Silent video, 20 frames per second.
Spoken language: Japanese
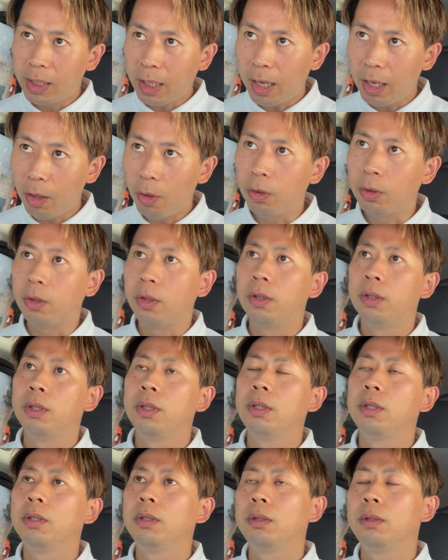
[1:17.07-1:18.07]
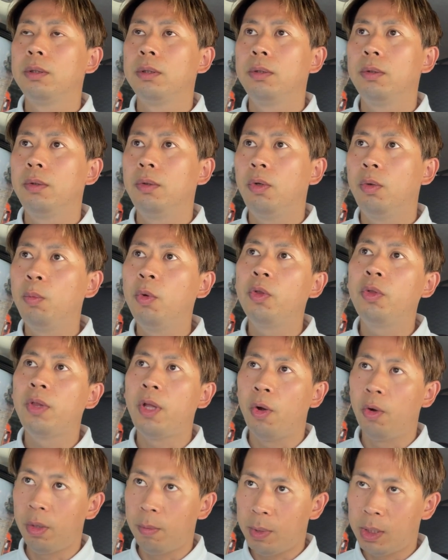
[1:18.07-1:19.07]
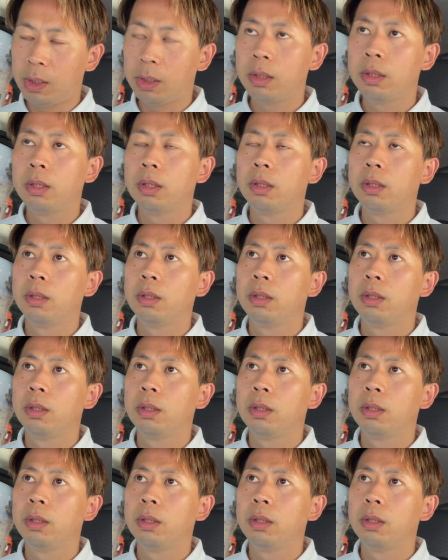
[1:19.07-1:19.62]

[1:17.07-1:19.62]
り替えようと思っております